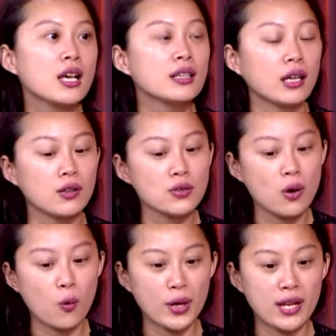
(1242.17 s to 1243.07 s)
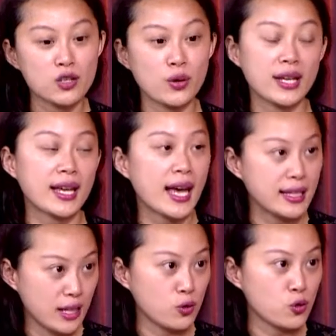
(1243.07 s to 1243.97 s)
然后时候我也很喜欢看
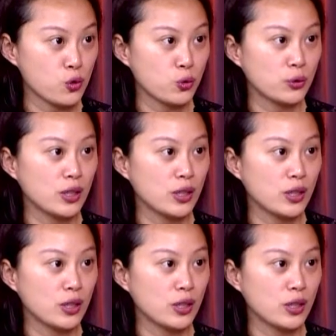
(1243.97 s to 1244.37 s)
演出，